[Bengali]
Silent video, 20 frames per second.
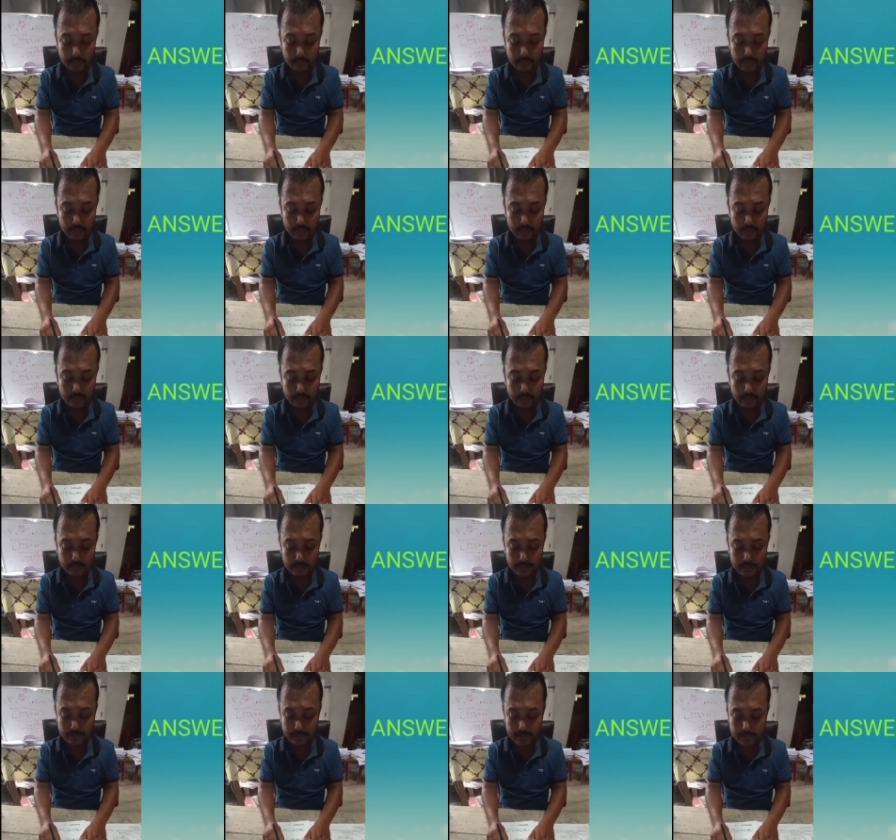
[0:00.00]
মিরর কি
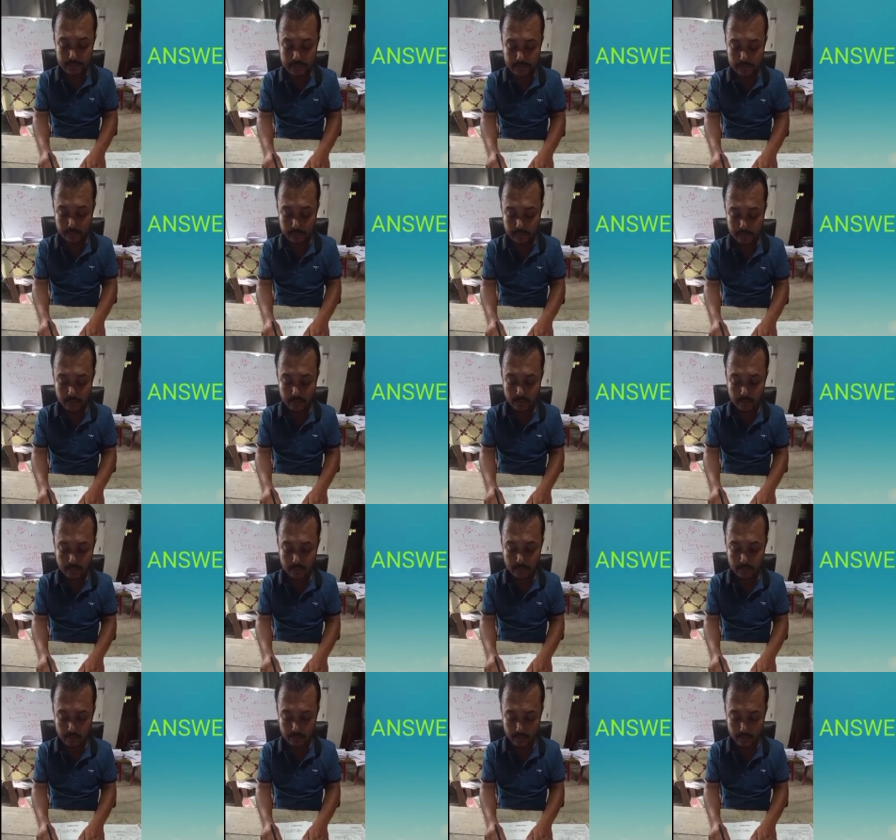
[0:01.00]
করছে মিররও